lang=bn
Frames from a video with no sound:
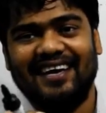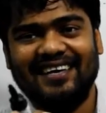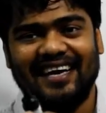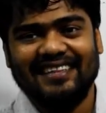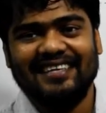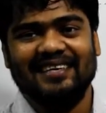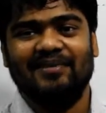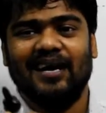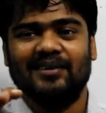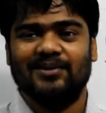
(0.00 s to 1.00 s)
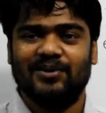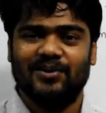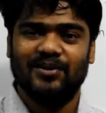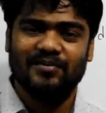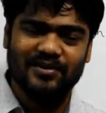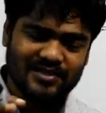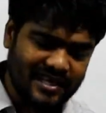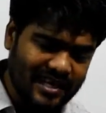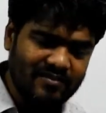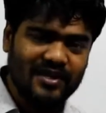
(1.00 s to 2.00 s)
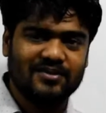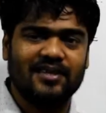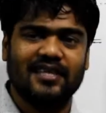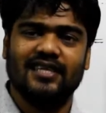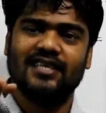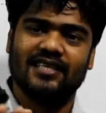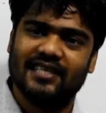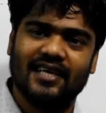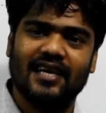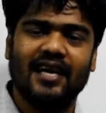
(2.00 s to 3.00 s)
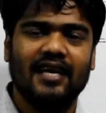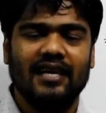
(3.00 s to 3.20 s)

নাতি বা ছোট ছেলে মেয়ে যদি তার সাথে থাকে